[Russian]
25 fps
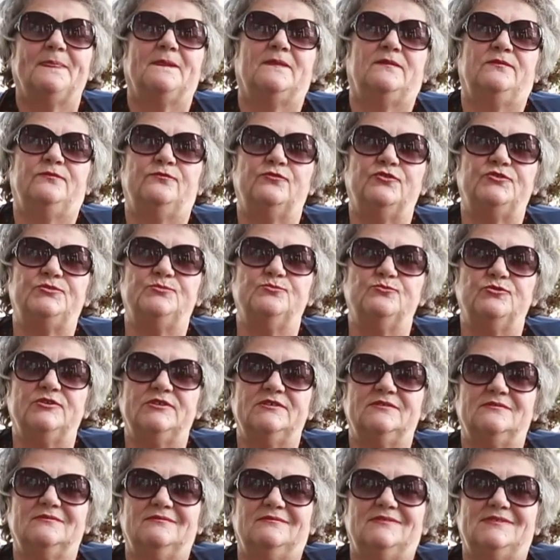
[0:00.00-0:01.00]
Вот
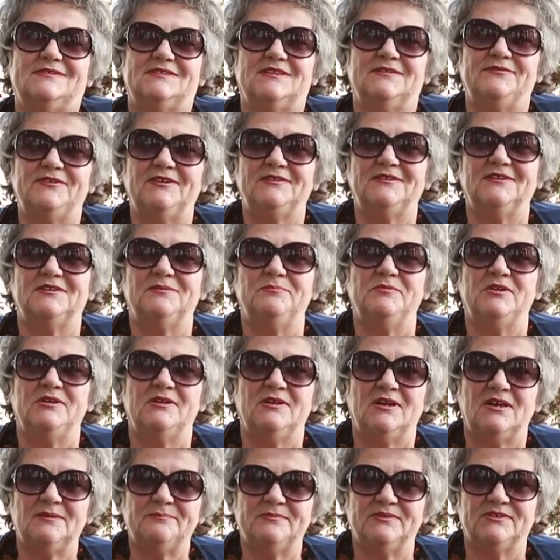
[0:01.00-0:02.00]
мой совет от
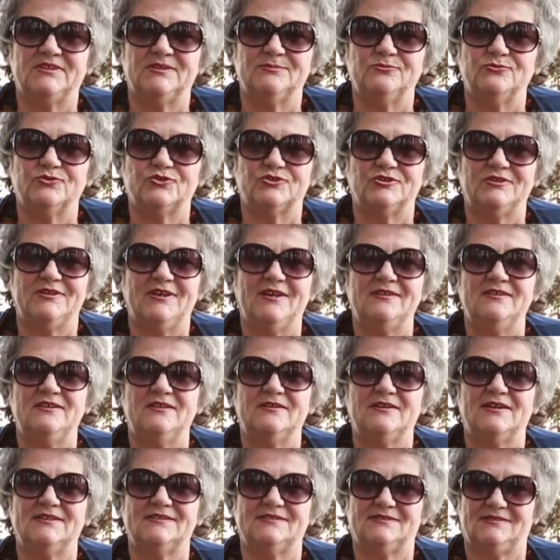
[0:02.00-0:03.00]
меня, потому что я не
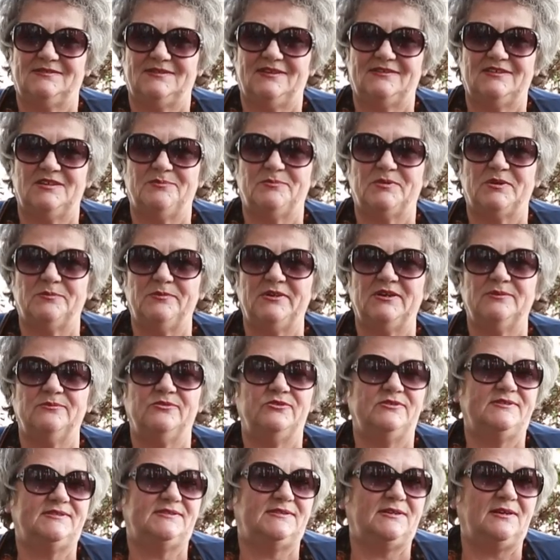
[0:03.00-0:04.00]
раз с этой
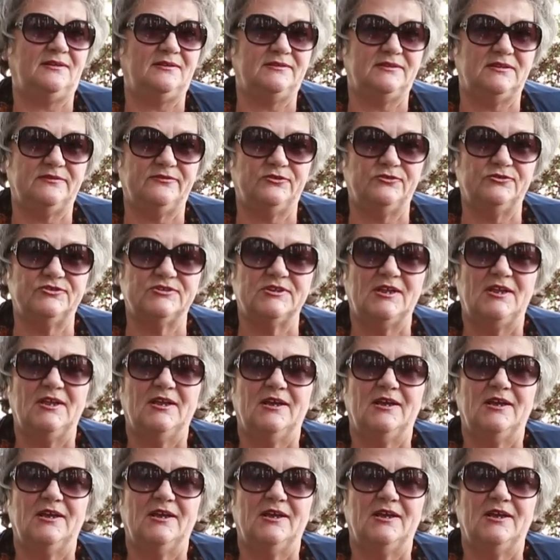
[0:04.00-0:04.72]
проблемой сталкиваюсь,